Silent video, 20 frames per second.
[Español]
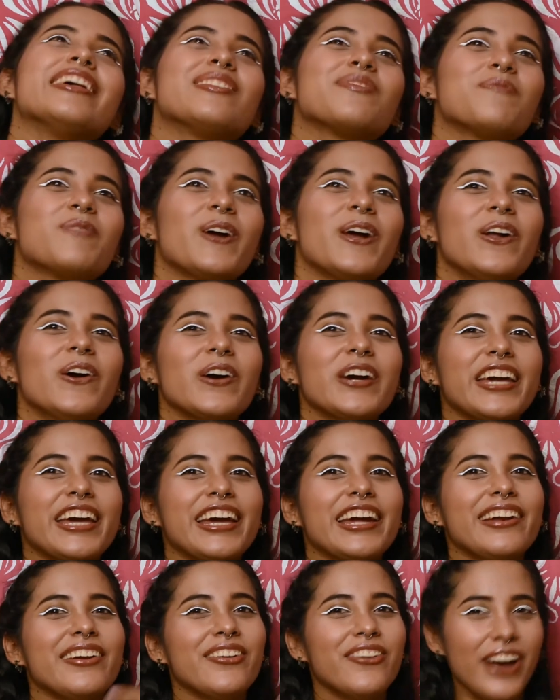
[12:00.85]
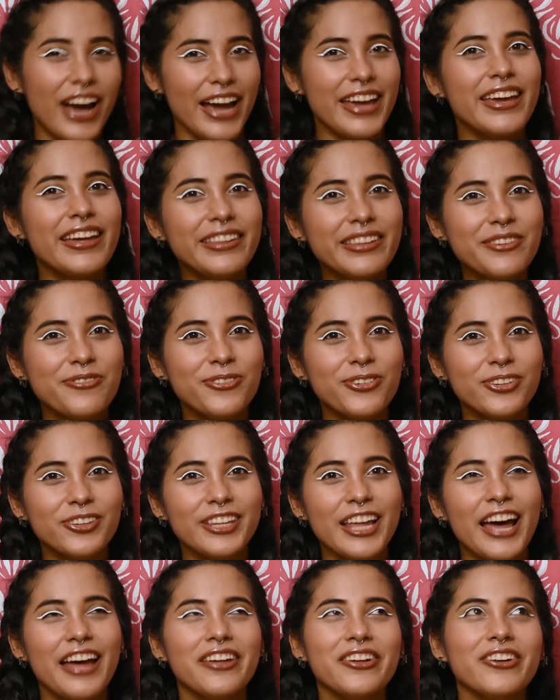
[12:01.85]
Espero que lo hayan
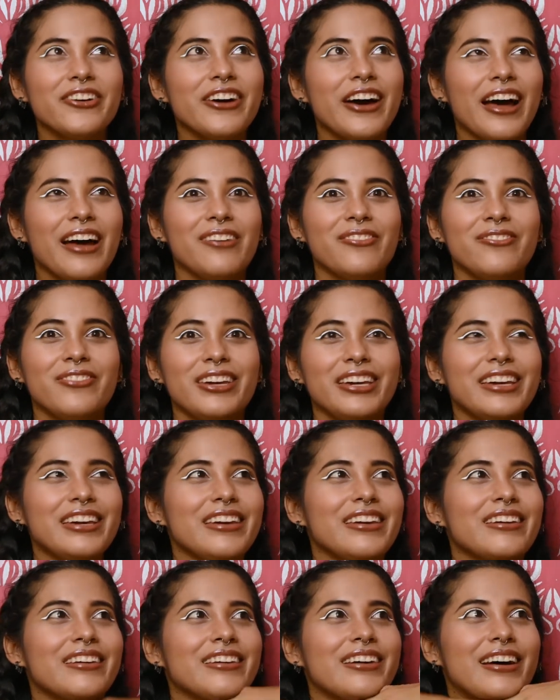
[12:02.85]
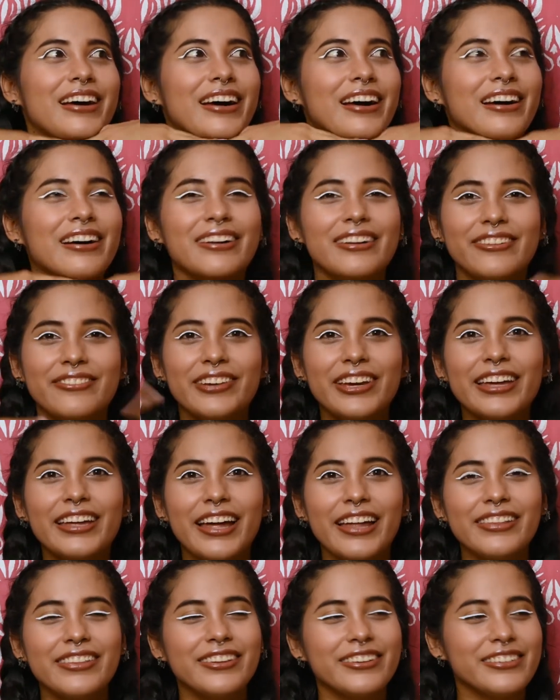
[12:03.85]
disfrutado. A mí ah, me
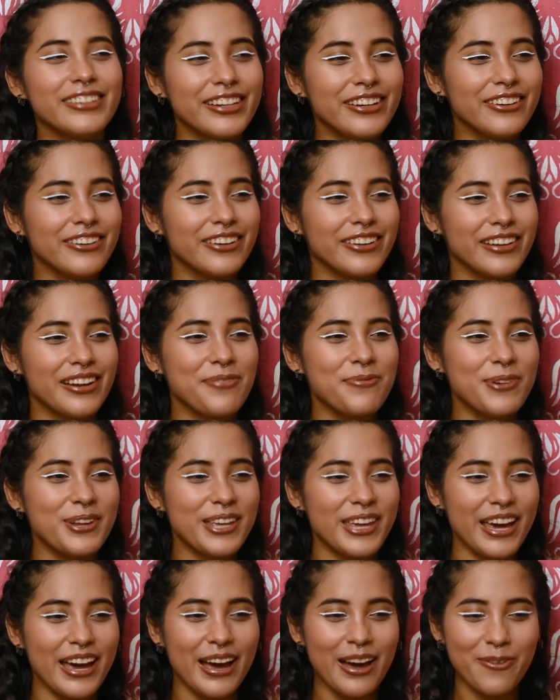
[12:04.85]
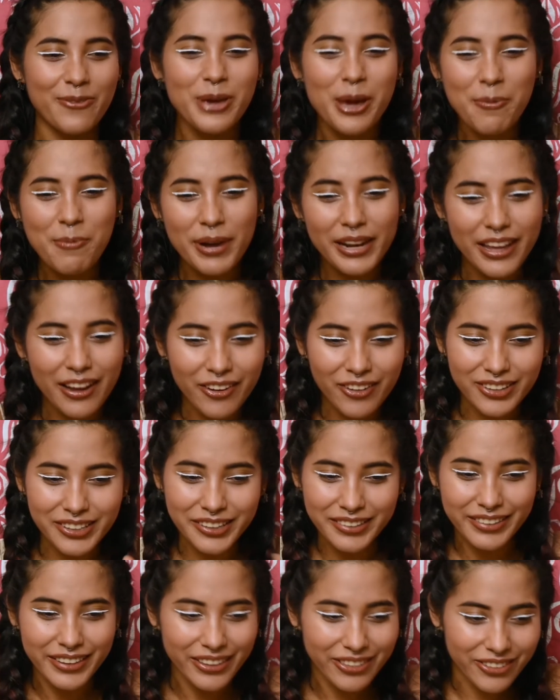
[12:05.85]
encantó recordar porque habían varias
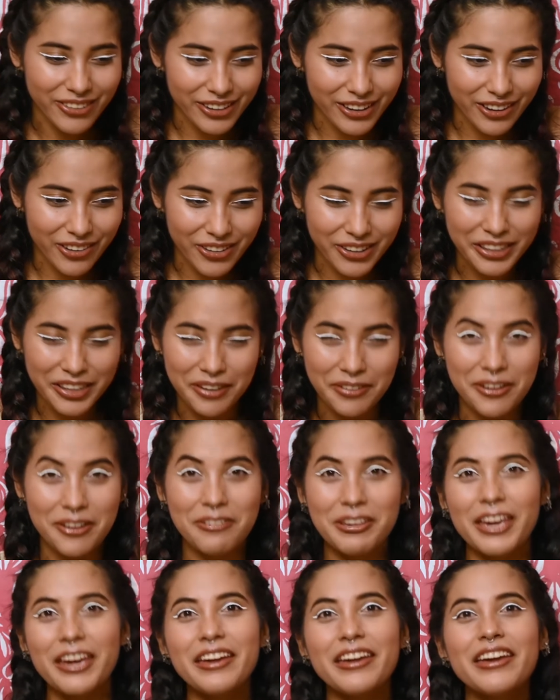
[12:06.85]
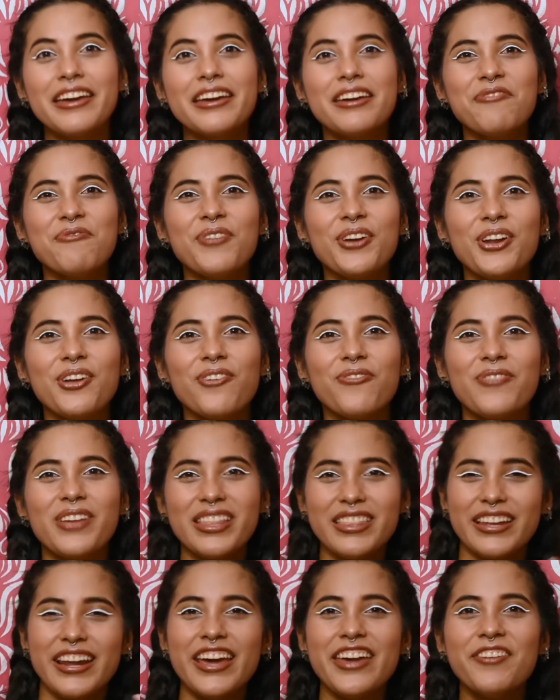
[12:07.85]
cosas que no recordaba bien, pero
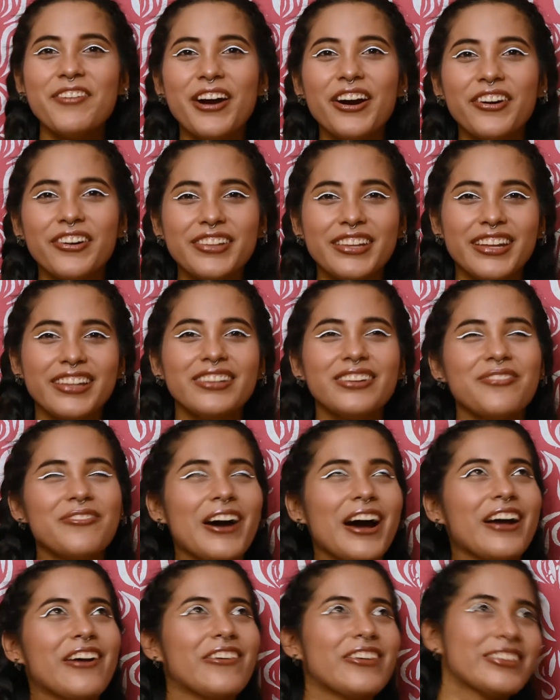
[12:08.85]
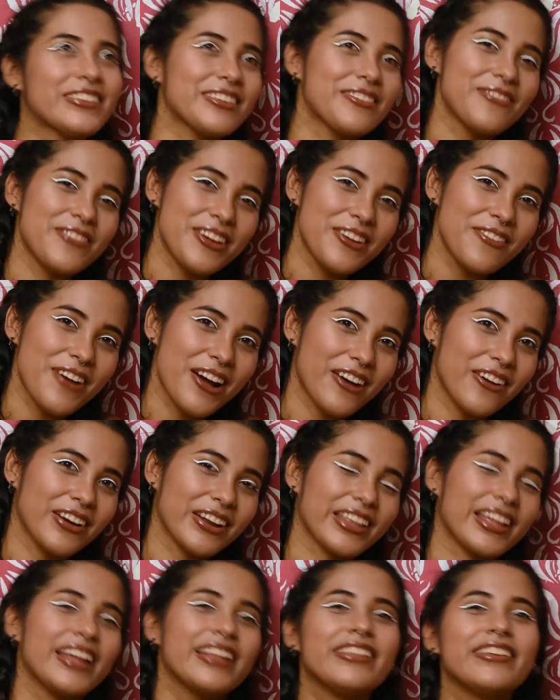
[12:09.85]
mientras iba contando más cosas me iba
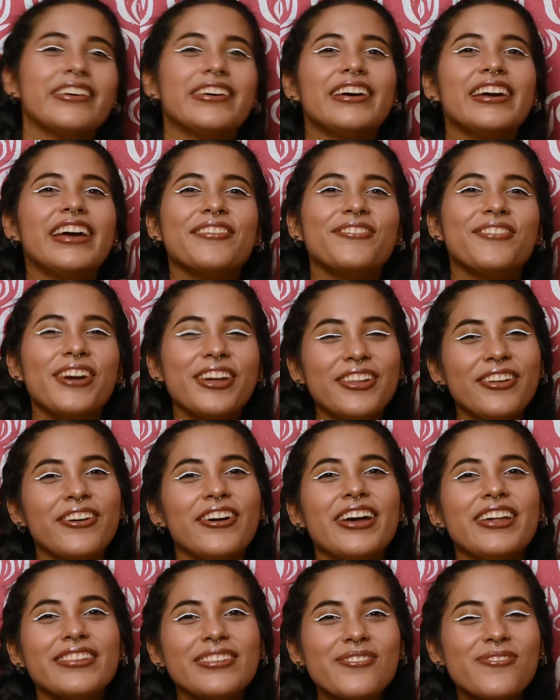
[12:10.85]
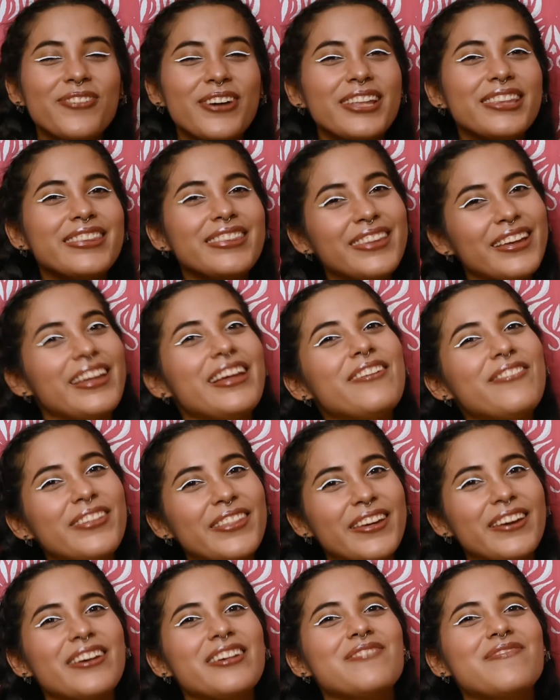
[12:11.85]
acordando. Bueno, eso fue todo el
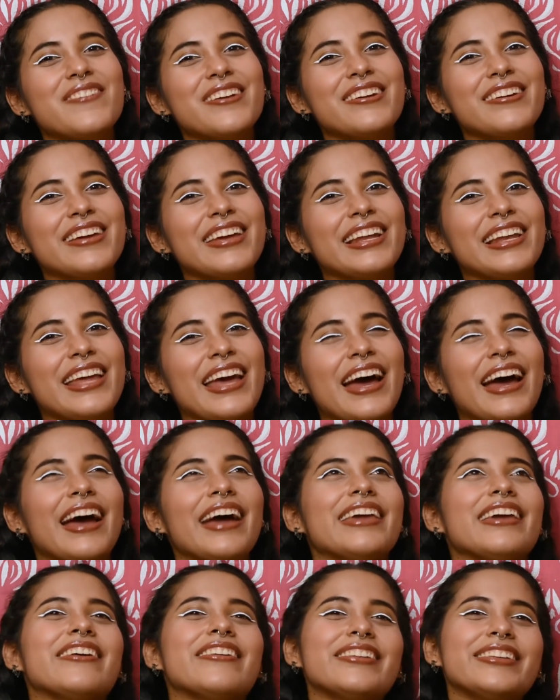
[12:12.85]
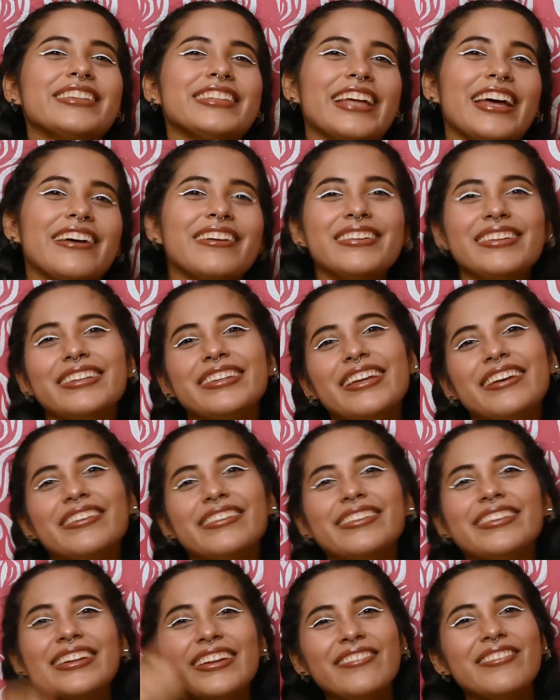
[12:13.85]
video. Espero que les haya gustado. Si te
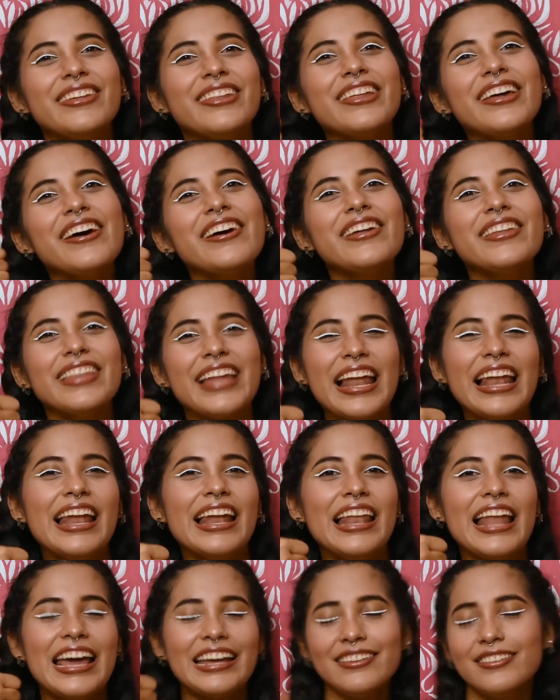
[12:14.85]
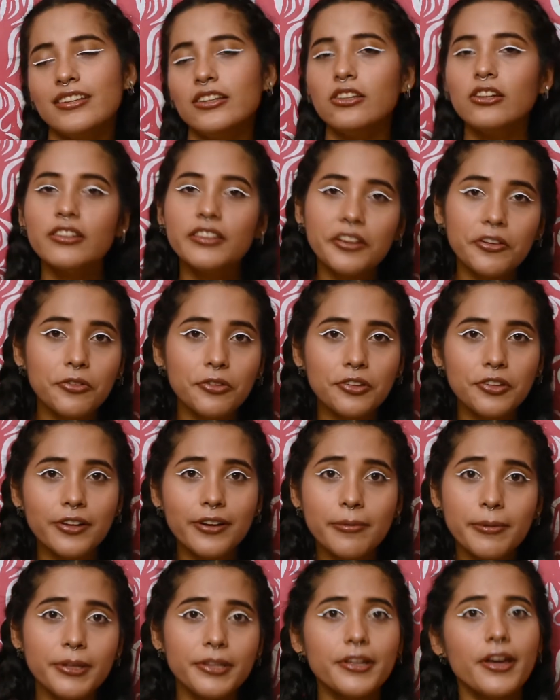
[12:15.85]
gustó el video, dale like. Si no te gustó
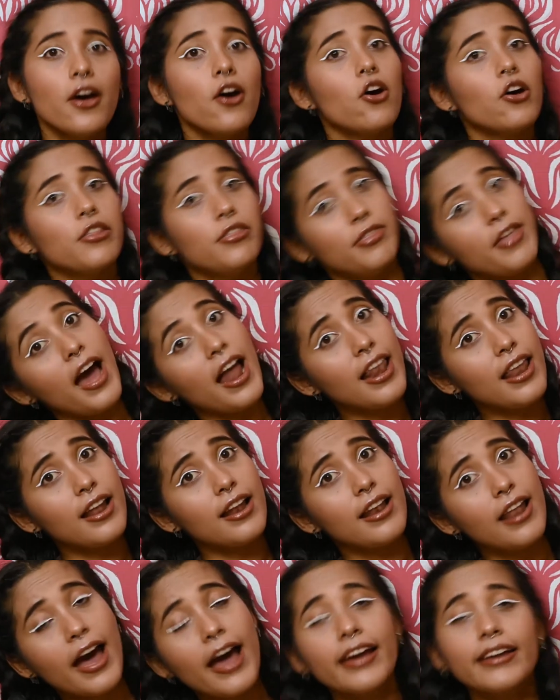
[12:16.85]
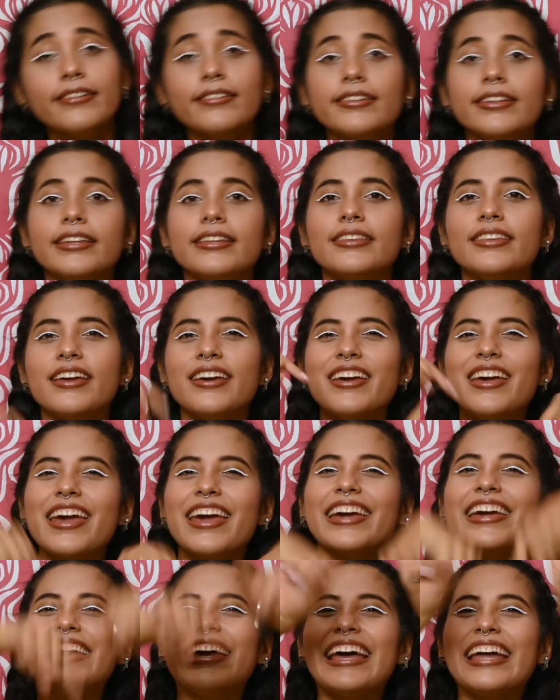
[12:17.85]
el video, dale like. Si te
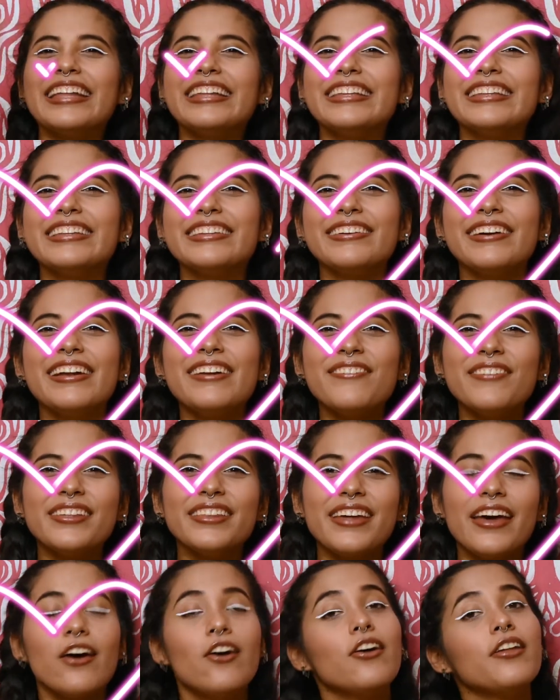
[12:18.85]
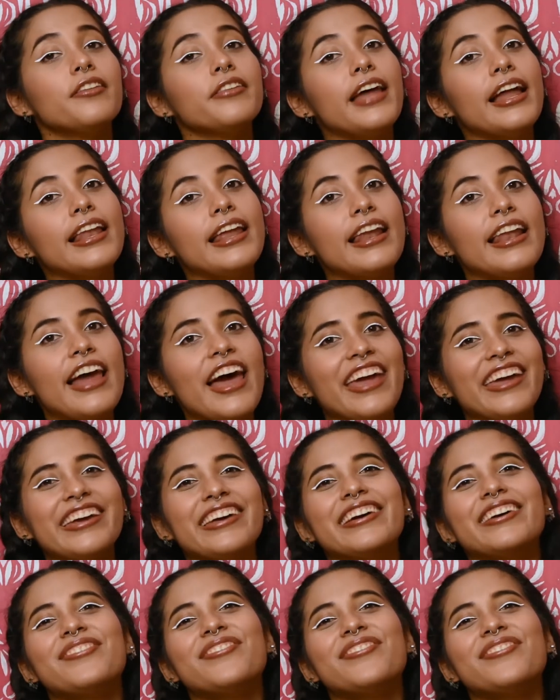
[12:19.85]
encantó el video, dale like.